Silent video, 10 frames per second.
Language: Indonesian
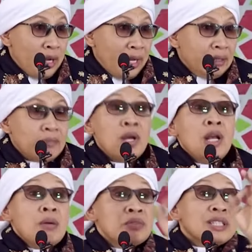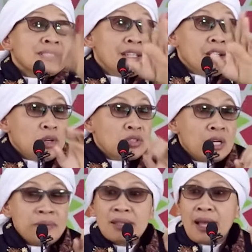dijual? Belum selesai ngomong
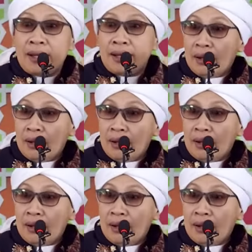sudah dibentak.